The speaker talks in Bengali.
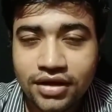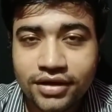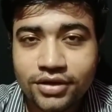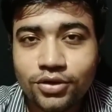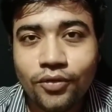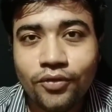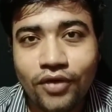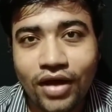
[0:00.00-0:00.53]

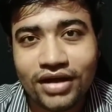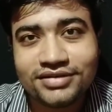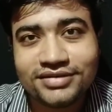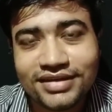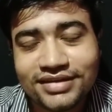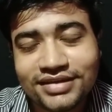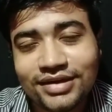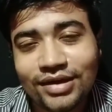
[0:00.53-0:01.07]
কিন্তু
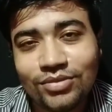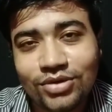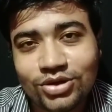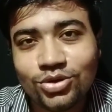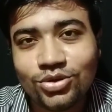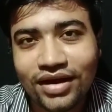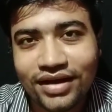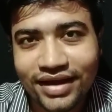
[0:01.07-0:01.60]
ফার্স্টেই সেটা আমরা
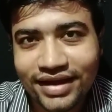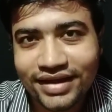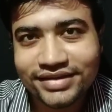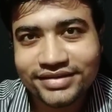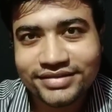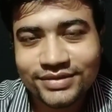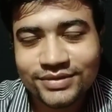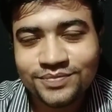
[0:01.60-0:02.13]
ধোকা খেয়ে
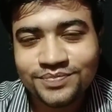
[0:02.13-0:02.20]
গেছি